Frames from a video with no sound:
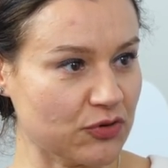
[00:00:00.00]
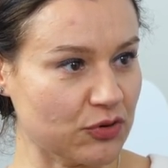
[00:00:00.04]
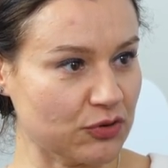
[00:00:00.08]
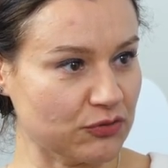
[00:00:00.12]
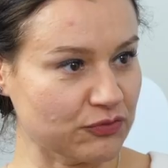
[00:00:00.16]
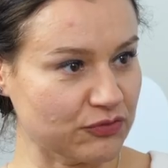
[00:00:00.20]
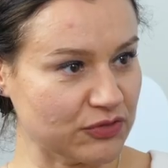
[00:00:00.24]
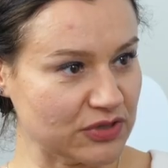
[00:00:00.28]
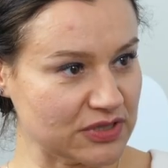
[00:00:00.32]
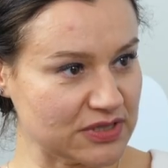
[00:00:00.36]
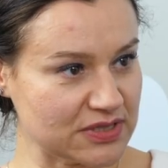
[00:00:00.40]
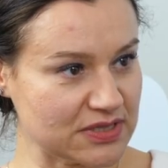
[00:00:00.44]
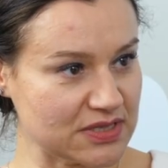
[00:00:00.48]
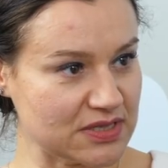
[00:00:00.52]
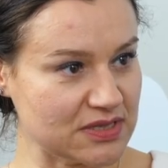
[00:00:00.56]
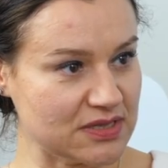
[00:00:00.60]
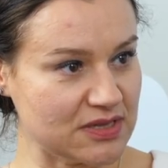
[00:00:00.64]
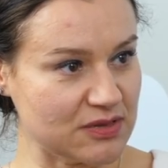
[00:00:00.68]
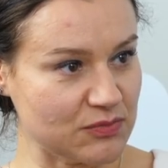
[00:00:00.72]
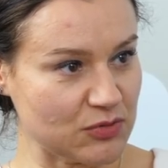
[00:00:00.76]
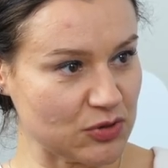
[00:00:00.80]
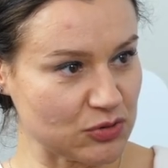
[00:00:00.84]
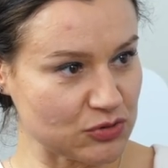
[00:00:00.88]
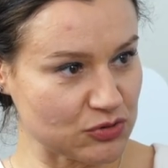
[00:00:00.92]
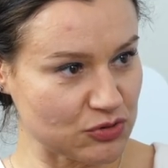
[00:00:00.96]
w konflikt z
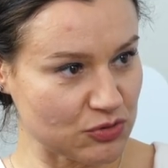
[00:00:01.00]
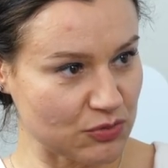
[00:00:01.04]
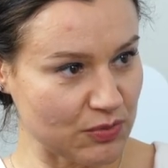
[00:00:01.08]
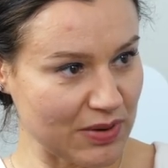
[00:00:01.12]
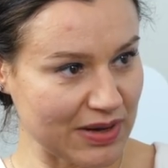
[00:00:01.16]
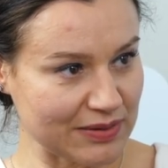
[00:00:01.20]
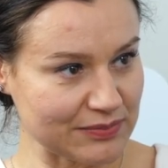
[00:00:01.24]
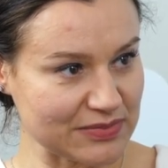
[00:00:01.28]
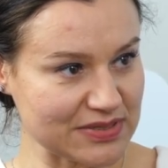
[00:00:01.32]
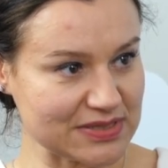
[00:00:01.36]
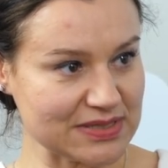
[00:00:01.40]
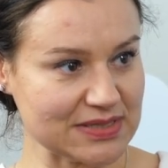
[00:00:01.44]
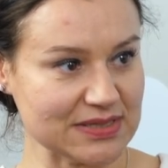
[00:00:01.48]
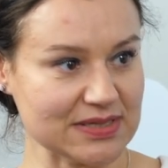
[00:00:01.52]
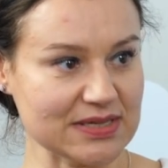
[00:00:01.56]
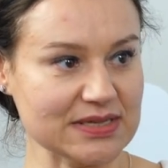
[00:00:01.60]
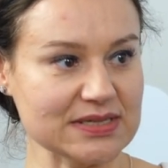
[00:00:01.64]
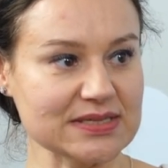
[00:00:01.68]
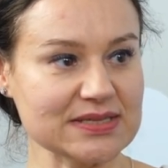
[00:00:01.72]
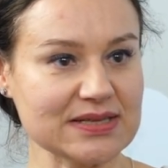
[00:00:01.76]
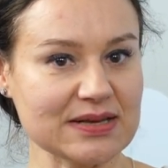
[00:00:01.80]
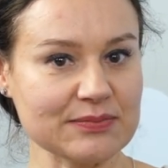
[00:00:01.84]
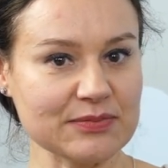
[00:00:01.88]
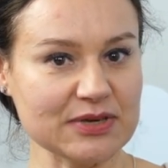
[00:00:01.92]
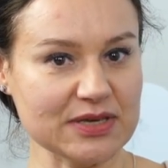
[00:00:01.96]
innymi osobami, z
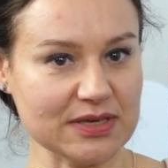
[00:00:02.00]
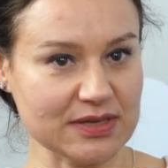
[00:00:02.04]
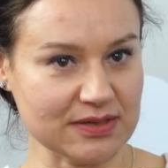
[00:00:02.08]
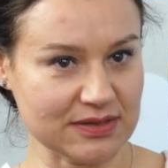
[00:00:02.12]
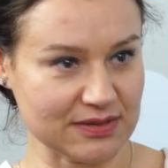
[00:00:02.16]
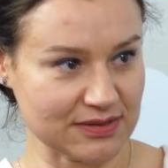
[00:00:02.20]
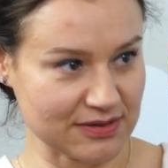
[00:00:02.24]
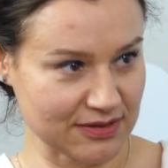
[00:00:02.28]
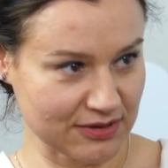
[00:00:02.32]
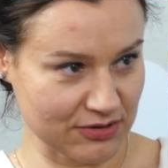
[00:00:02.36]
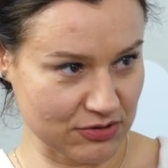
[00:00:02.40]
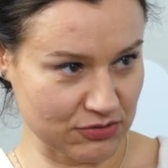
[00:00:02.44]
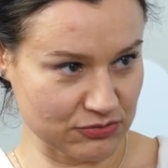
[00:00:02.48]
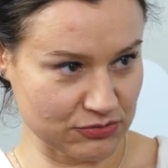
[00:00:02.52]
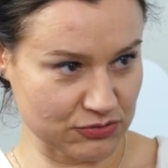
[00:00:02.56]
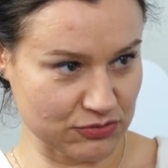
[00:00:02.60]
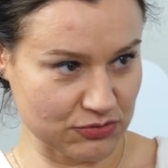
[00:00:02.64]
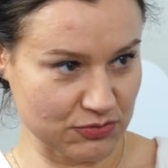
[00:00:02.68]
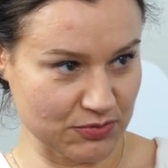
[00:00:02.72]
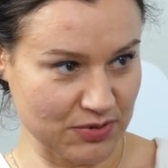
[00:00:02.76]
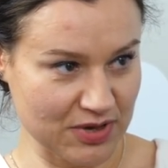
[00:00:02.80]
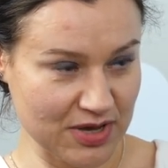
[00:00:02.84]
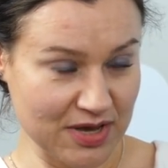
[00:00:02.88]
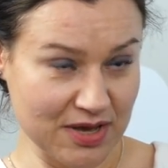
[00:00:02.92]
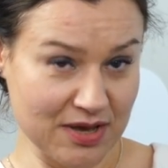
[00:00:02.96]
interesami innych
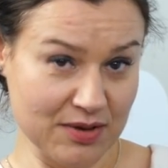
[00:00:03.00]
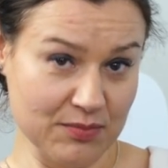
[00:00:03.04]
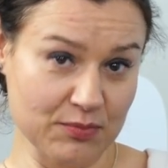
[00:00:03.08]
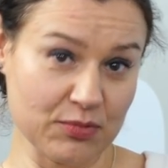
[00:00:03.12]
osób.